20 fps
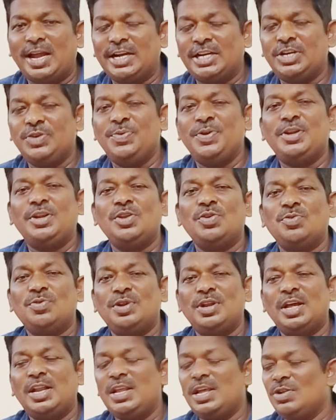యాక్టివేట్లో
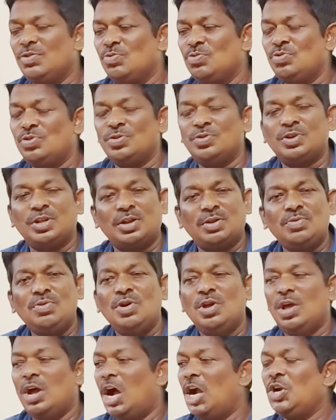ఉండాలి అనుకుంటుంటారో
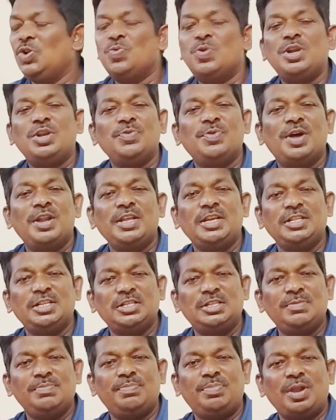అటువంటి వారికి
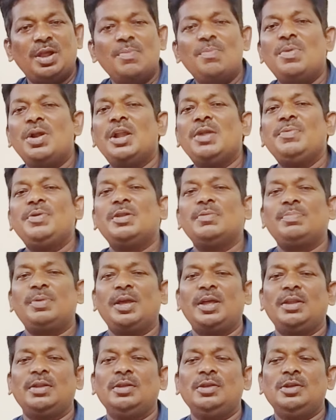ఇదైతే బ్రహ్మాండమైన
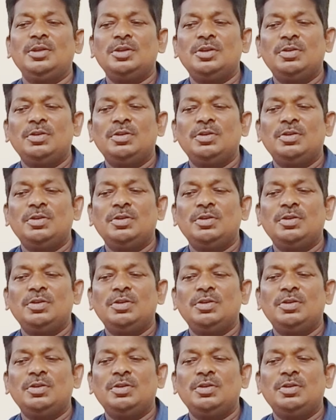ప్లాన్